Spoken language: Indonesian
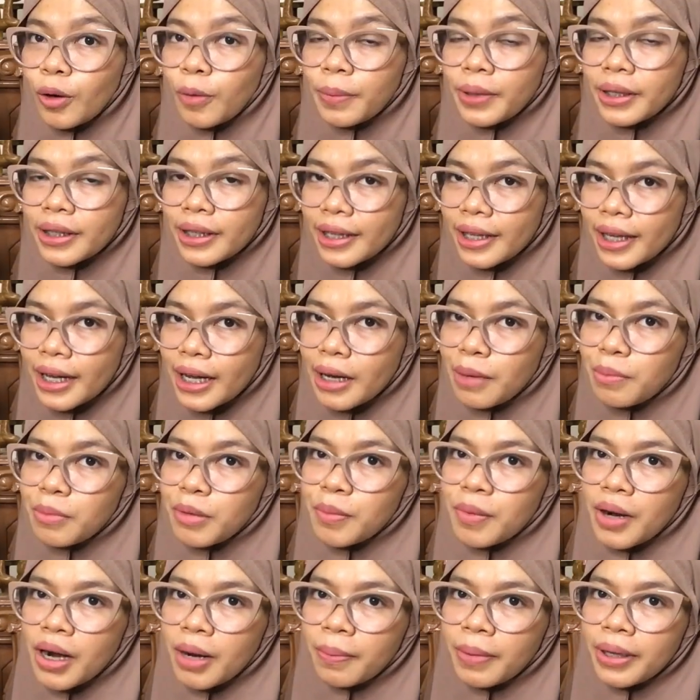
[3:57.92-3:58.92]
propertinya
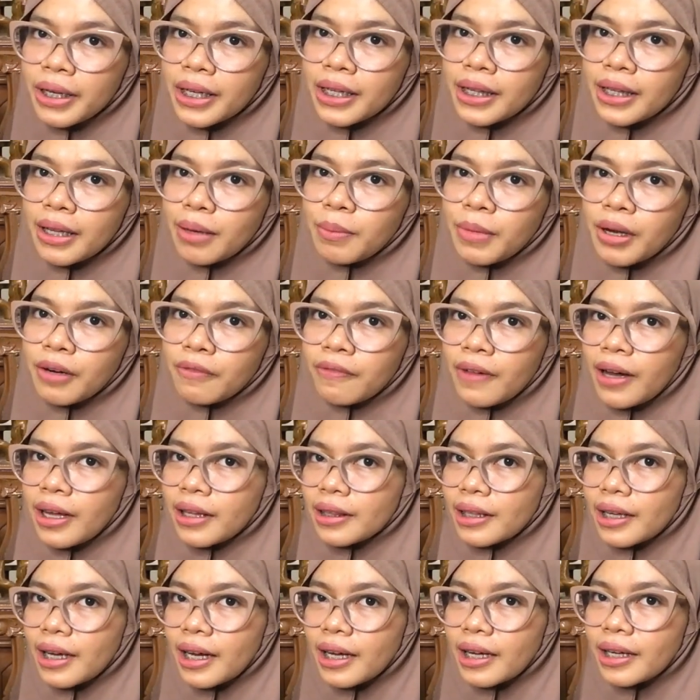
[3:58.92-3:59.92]
beberapa kita
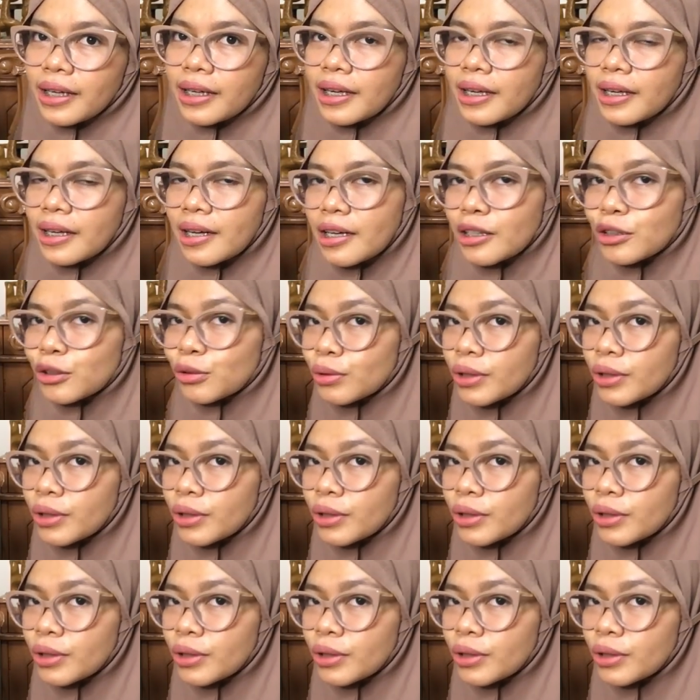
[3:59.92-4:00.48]
manfaatkan dari yang